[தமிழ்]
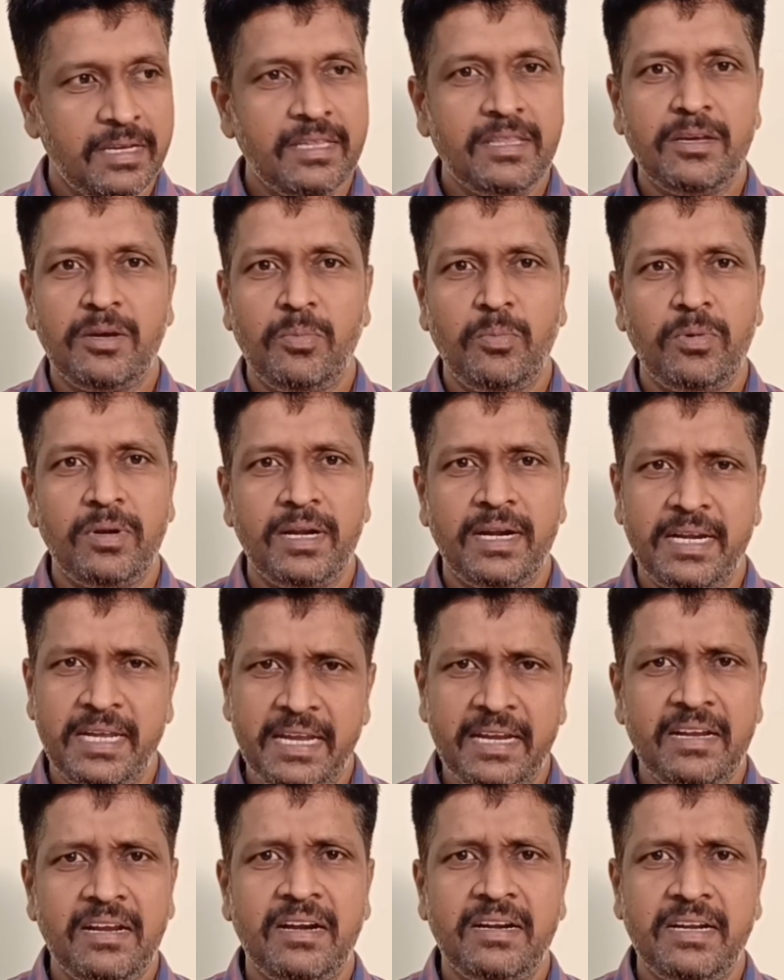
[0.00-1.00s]
இதுக்கு முன்னாடி
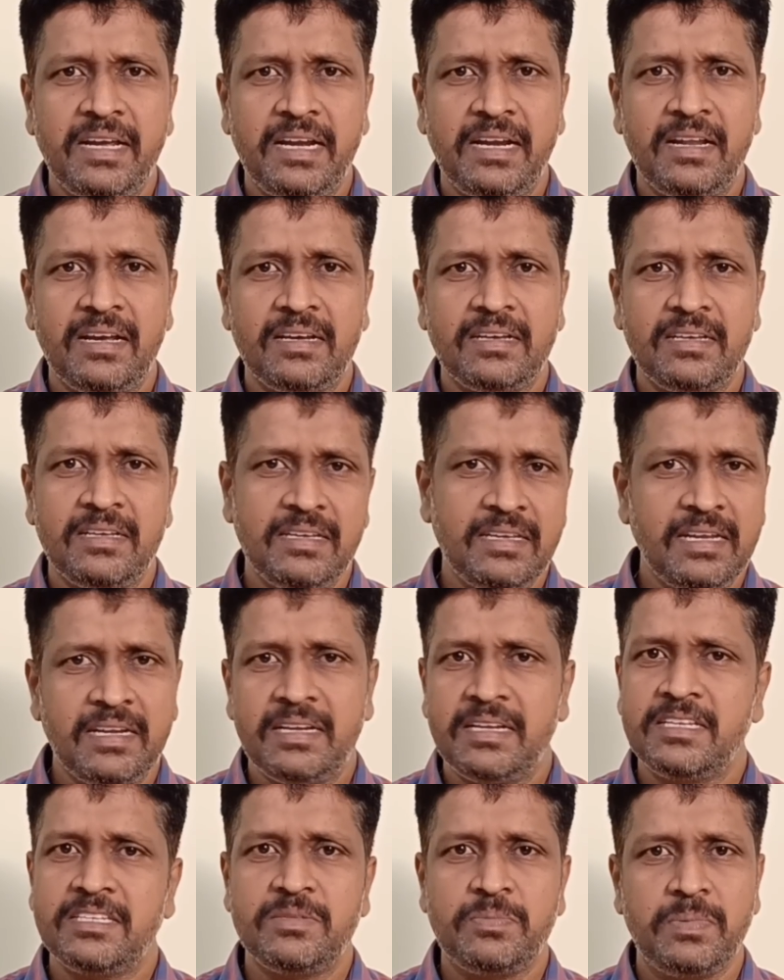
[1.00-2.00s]
என்ன டைலாக்கு
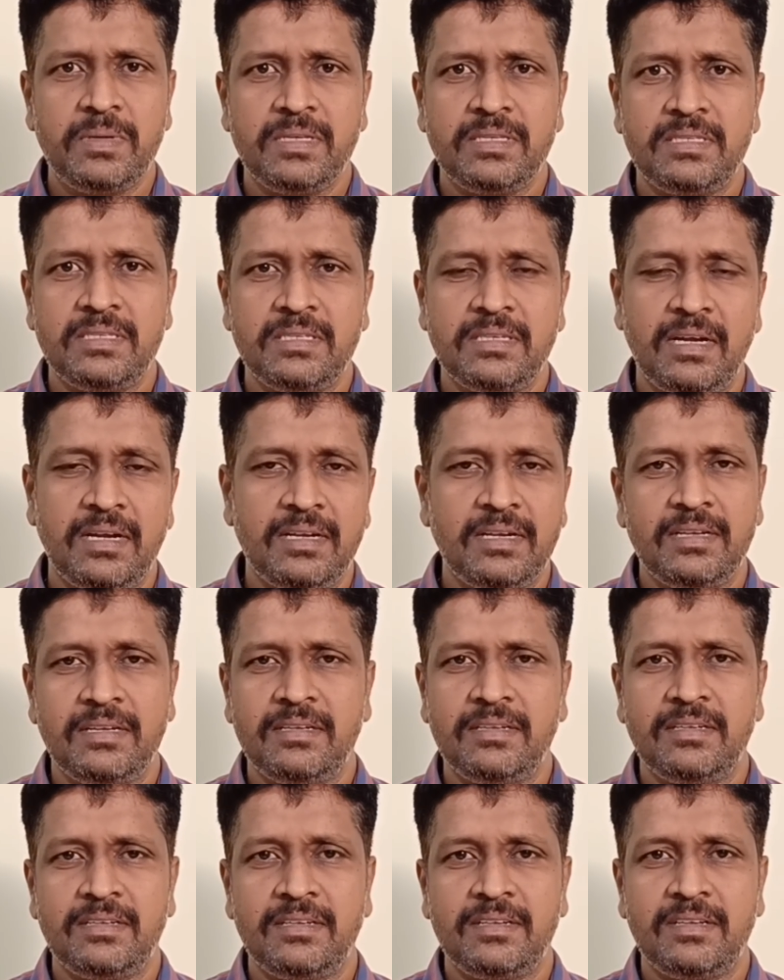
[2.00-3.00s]
என்ன ஸ்பீச்சு
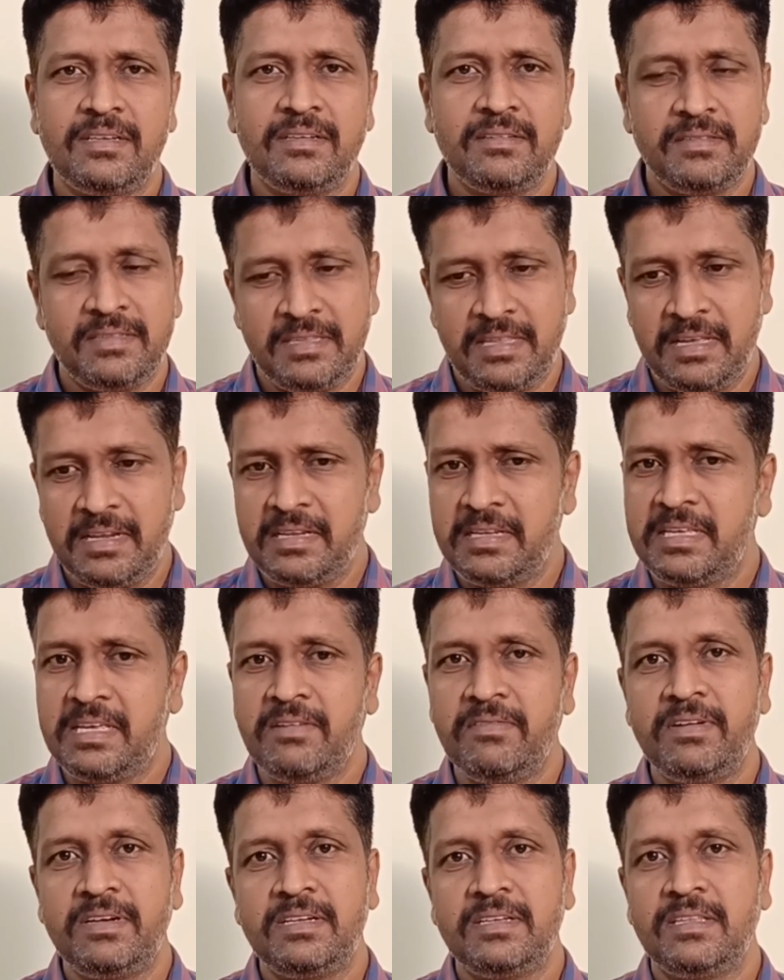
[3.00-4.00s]
அடடடட தெரிக்க
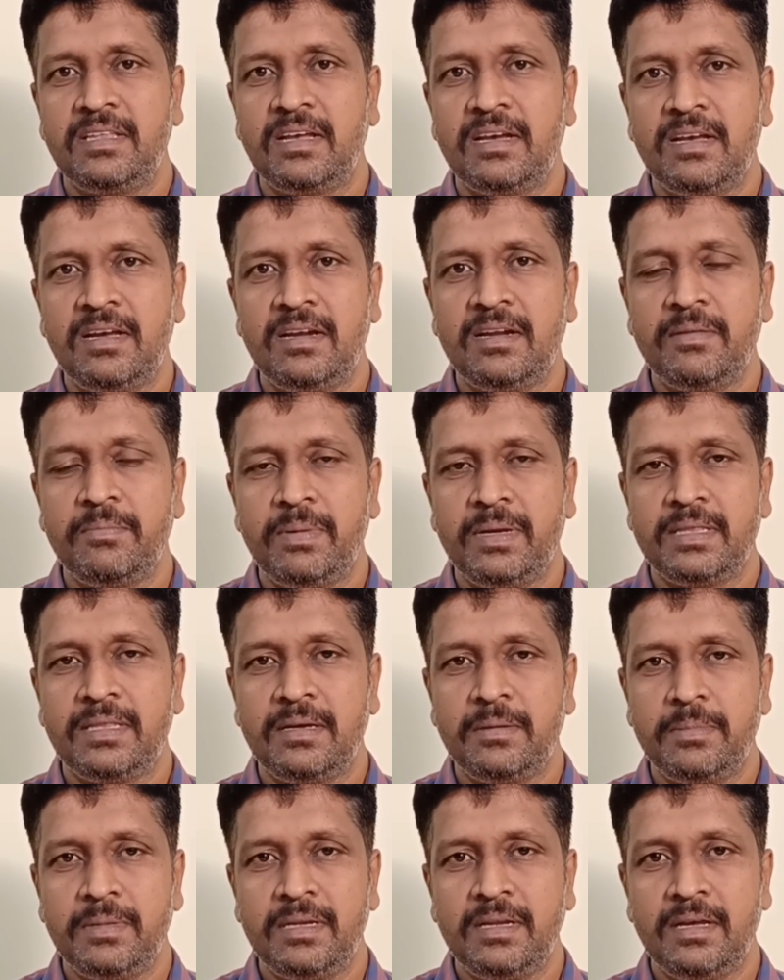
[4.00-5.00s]
விட்டுருந்தாங்க ஆனால்
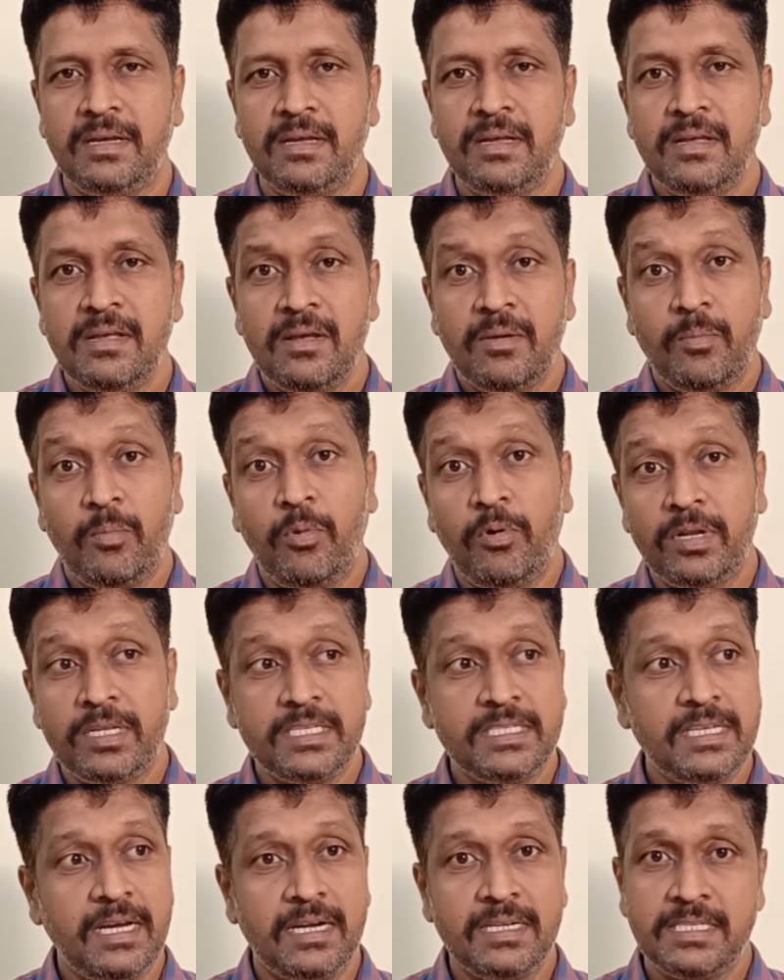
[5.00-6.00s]
பார்த்தா அப்படின்னா
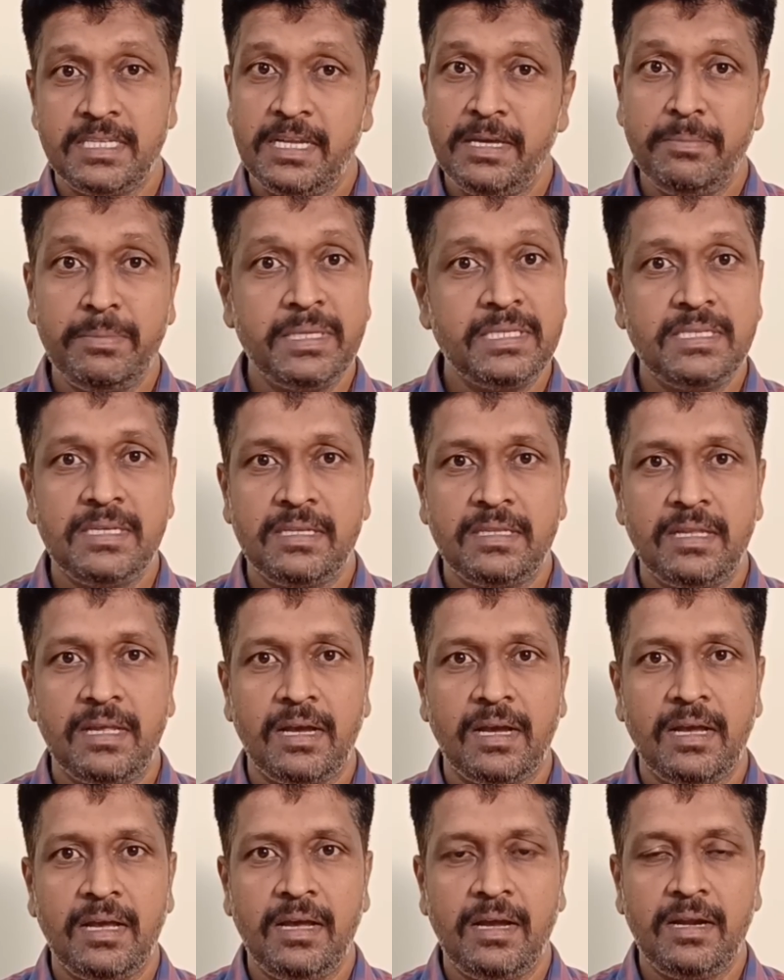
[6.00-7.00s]
போரிஸ் ஜான்சனே
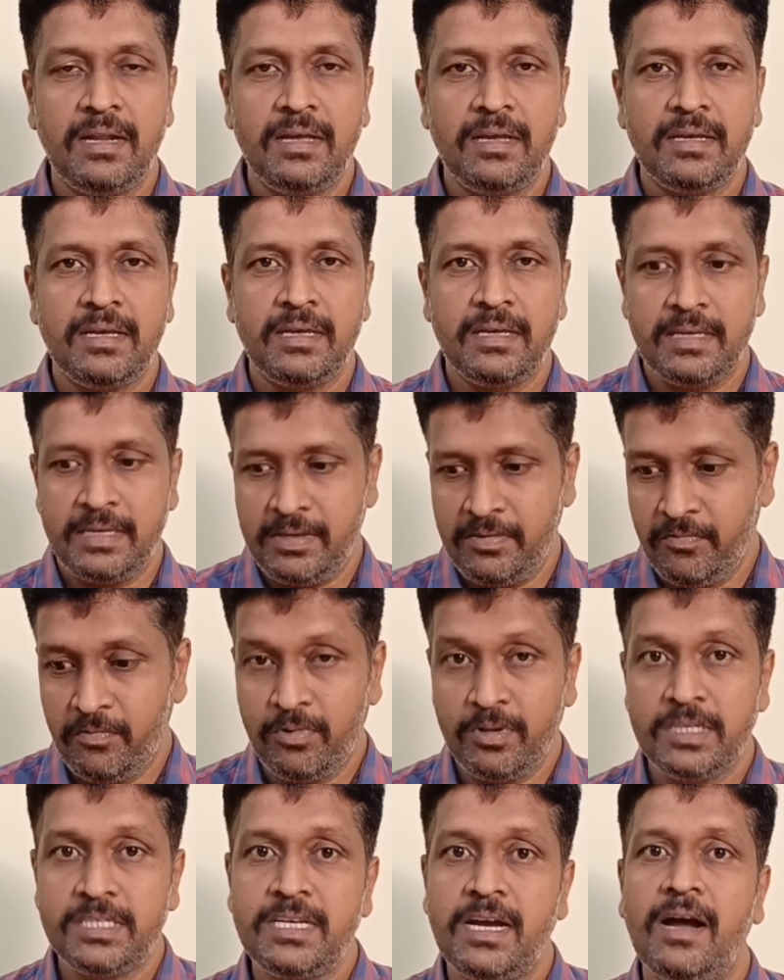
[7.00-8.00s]
மிஞ்சிருந்தாங்க ஆனால்
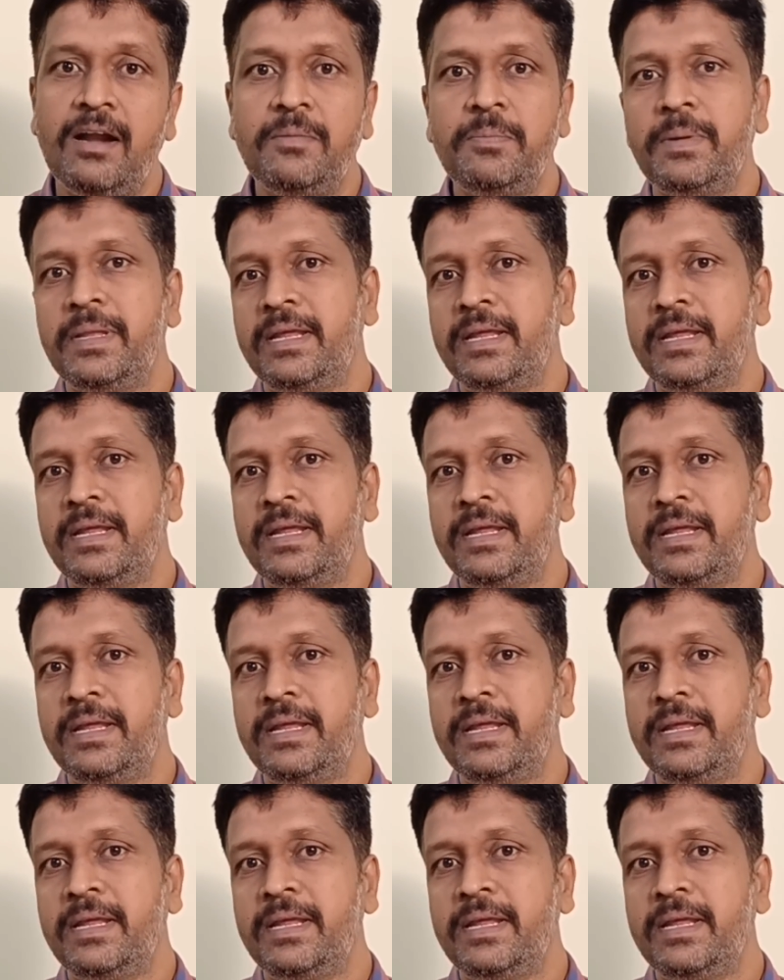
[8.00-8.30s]
இவ்வளோ ஷார்ட்